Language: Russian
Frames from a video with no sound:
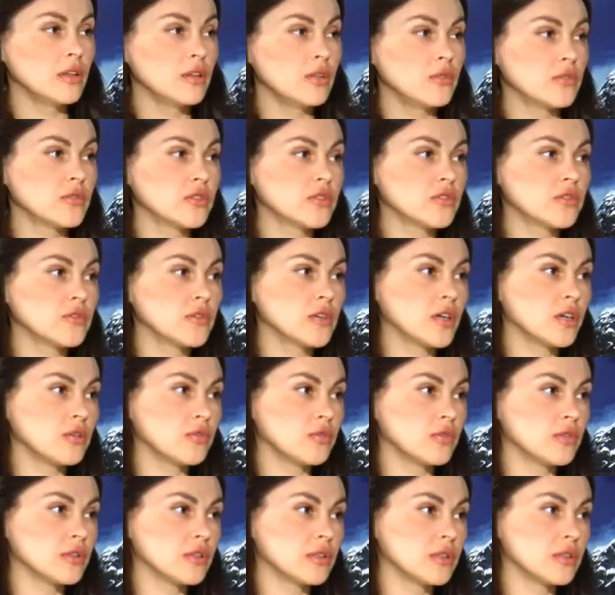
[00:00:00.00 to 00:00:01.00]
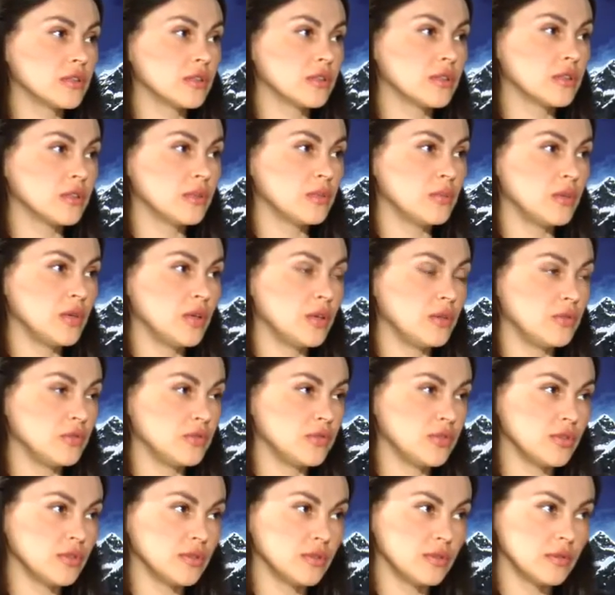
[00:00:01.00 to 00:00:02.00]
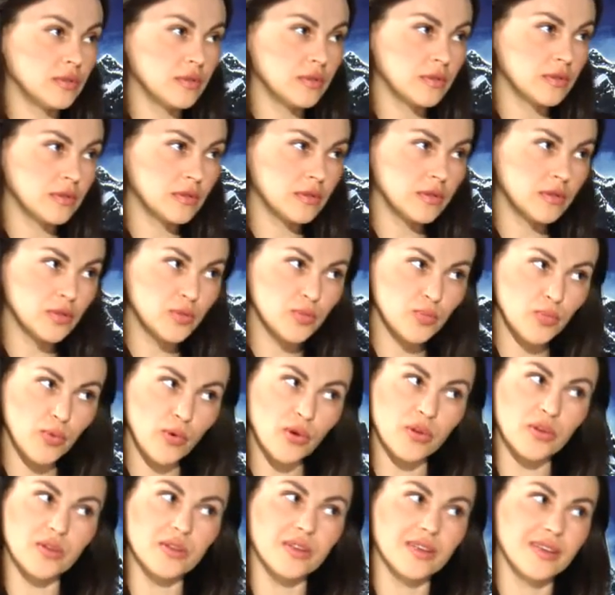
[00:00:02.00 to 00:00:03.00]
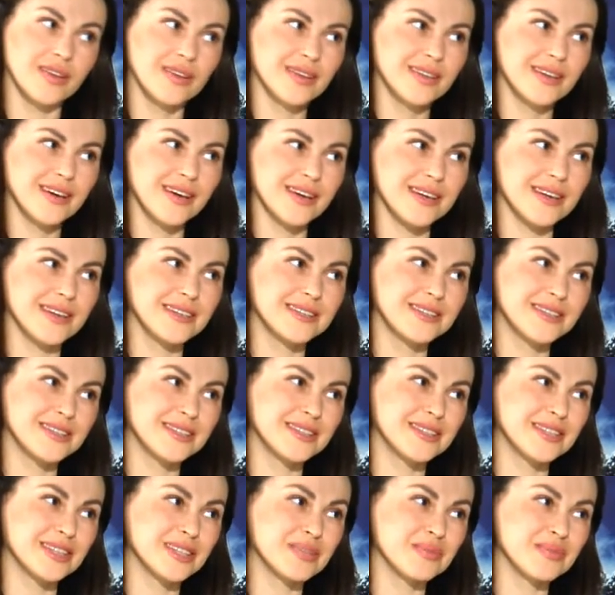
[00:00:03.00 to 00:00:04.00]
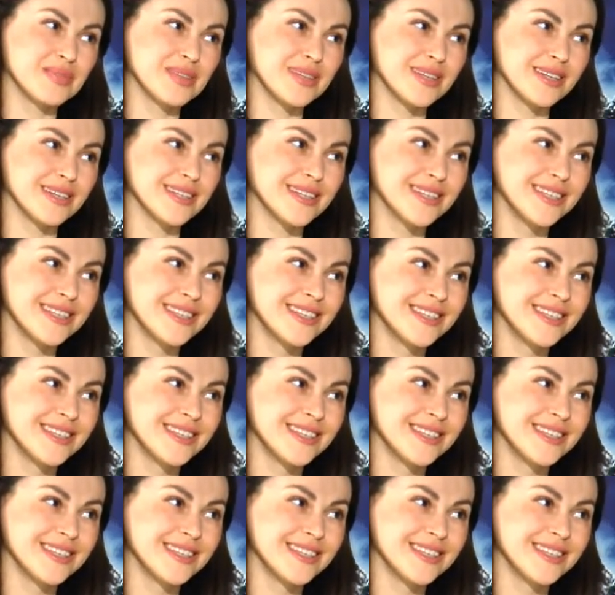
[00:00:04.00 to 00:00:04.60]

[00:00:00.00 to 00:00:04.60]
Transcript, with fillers: творчество которых имеет очень спорный характер, скажем так, да?